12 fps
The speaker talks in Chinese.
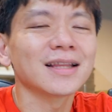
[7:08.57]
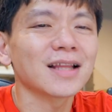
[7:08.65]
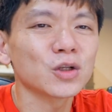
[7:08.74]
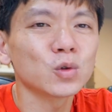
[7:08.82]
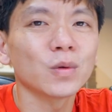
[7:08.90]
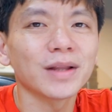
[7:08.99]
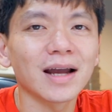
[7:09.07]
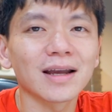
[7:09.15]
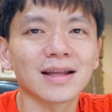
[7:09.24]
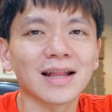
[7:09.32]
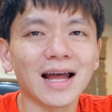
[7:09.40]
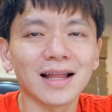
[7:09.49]
当初我拿
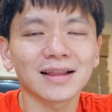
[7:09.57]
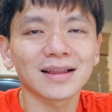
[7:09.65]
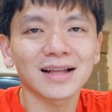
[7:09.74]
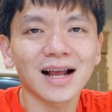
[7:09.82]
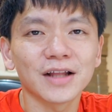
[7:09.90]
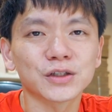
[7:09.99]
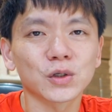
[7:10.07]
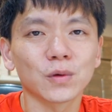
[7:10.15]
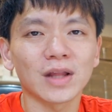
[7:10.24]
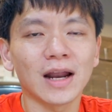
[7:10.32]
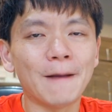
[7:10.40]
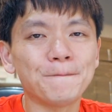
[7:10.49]
给他看的时候，
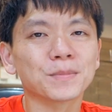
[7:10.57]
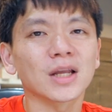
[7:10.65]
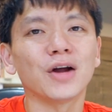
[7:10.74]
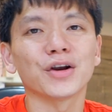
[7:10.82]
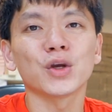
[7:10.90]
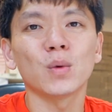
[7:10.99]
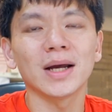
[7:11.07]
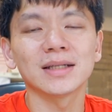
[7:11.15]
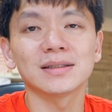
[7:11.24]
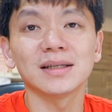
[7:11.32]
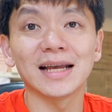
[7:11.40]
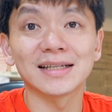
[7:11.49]
当然还有另外一
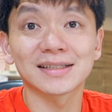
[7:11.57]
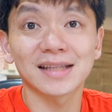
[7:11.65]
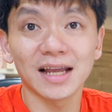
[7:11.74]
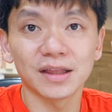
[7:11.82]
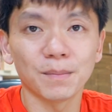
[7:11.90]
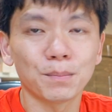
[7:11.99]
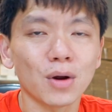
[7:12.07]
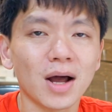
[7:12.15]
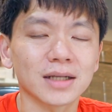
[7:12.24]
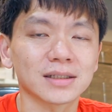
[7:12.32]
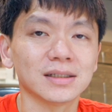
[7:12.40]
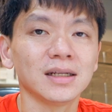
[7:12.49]
只 S10 的 Plus，